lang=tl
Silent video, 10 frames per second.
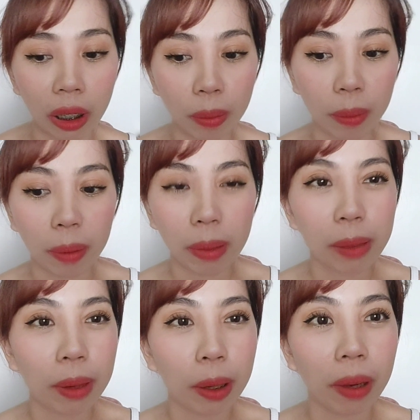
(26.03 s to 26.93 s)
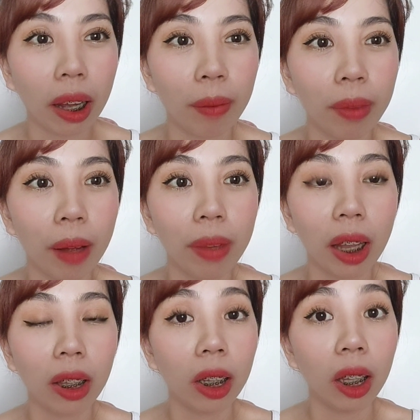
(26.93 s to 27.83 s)
di pa pag masama yung pakaramdam
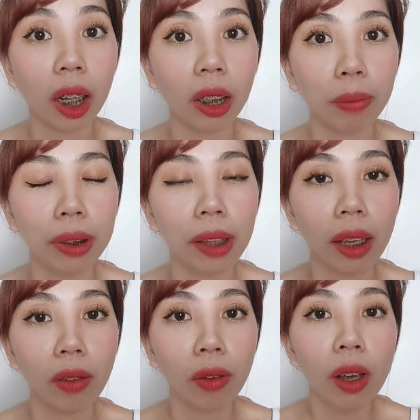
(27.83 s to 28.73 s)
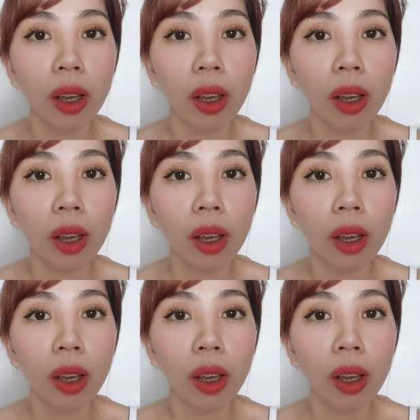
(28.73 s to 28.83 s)
natin, tinatamad tayong